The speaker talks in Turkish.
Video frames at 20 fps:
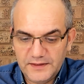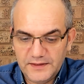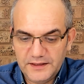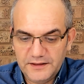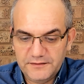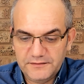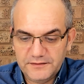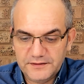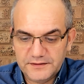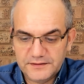
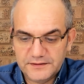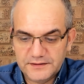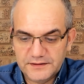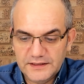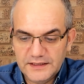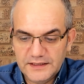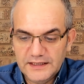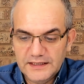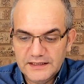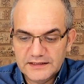Evet
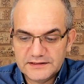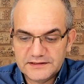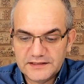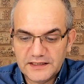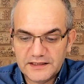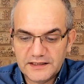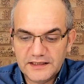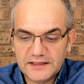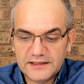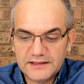
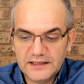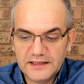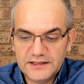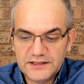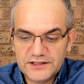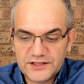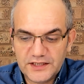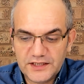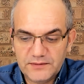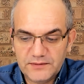saraya giden
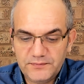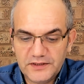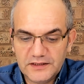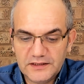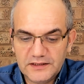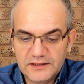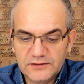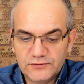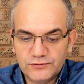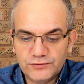
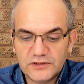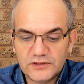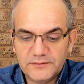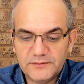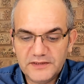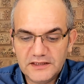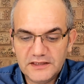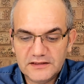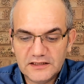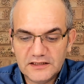CHP'li,
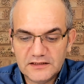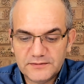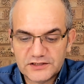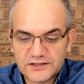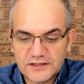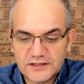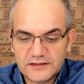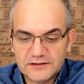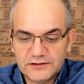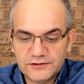Urla Belediye
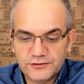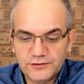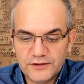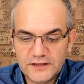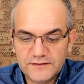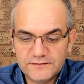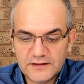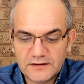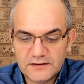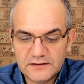Başkanı'nın
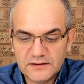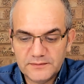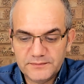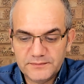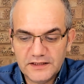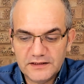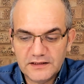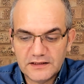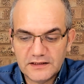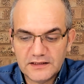görevden alınıp
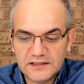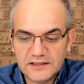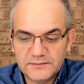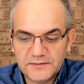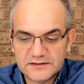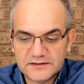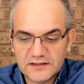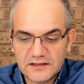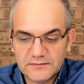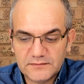yerine kayım
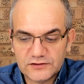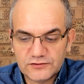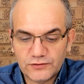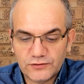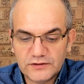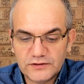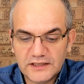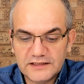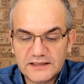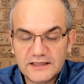atanması
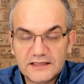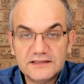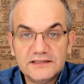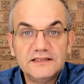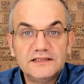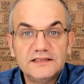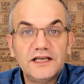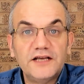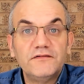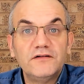
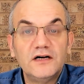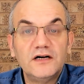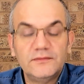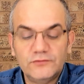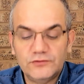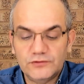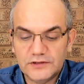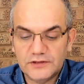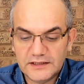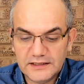olaylarının
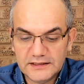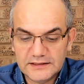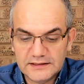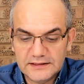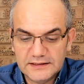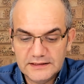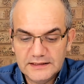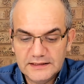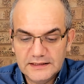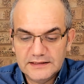devamı
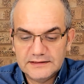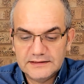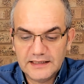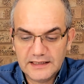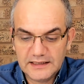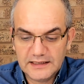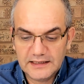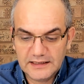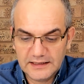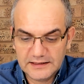olarak
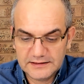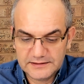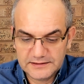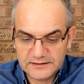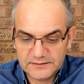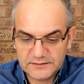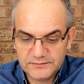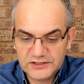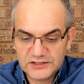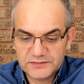
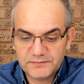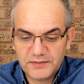değerlendirilmiş.